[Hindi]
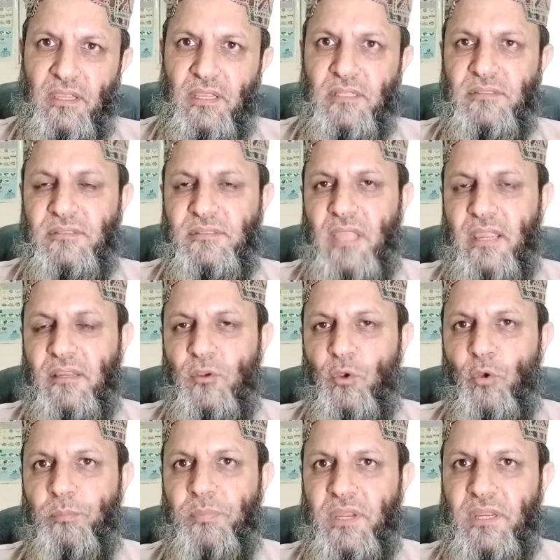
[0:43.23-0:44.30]

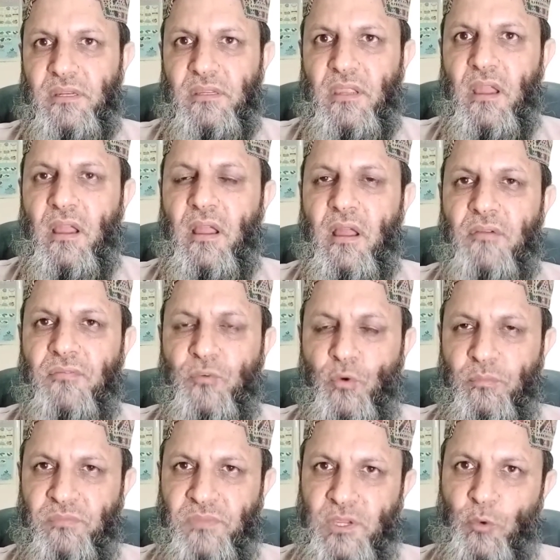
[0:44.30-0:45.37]
इंसाइक्लोपीडिया ऑफ
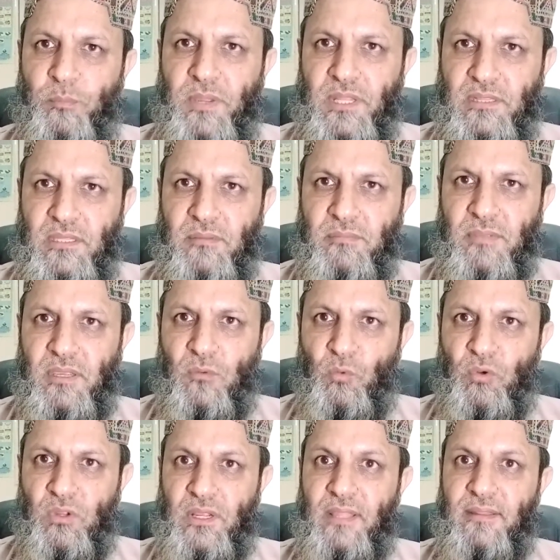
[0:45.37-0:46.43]
होम्योपैथी में
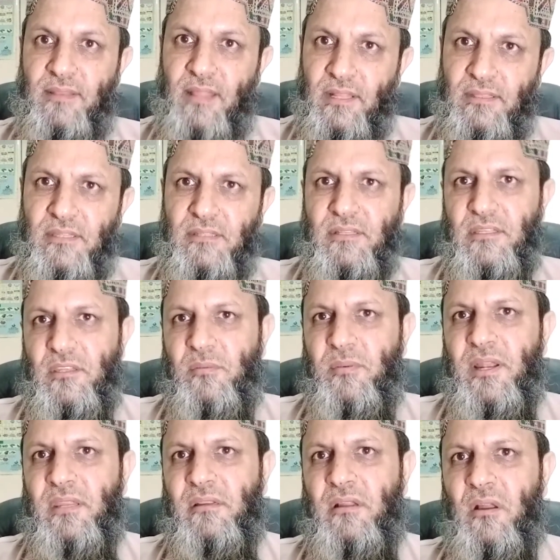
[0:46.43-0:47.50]
उनका ज़ाती तजर्बा
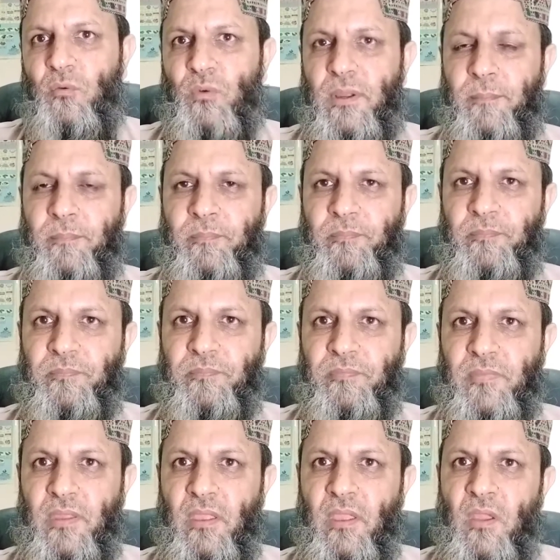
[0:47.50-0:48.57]
लिखा हुआ है
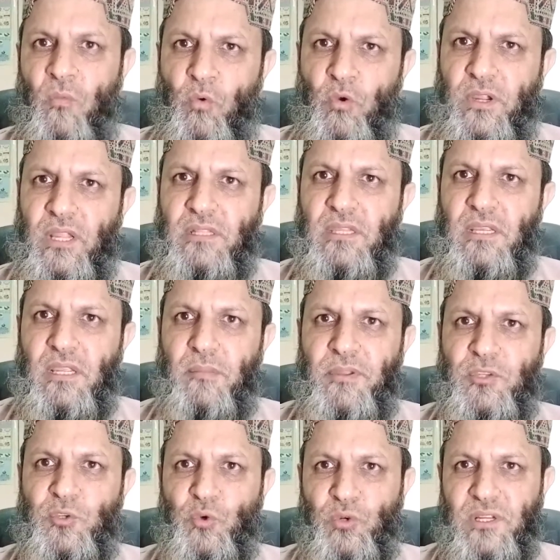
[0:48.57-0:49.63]
वो कहते हैं कि
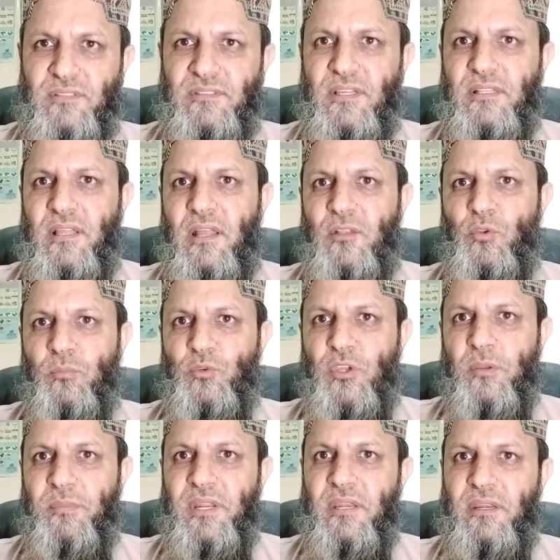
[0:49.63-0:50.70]
मैं छोटा सा था तो
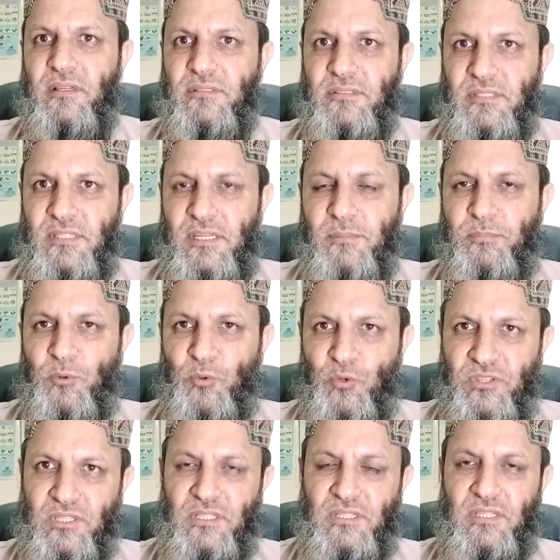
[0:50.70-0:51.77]
मुझे बड़ी नक्सीर
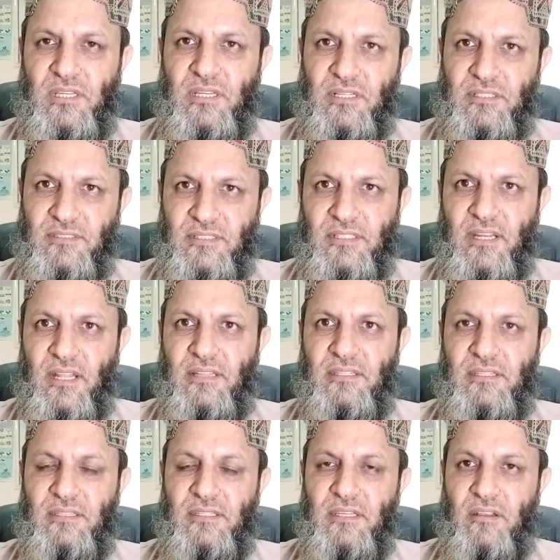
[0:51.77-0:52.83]
फूटती थी नक्सीर
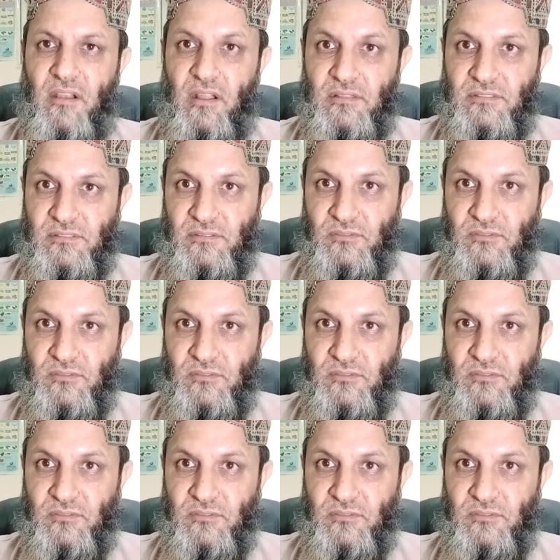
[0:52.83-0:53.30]
आती थी खान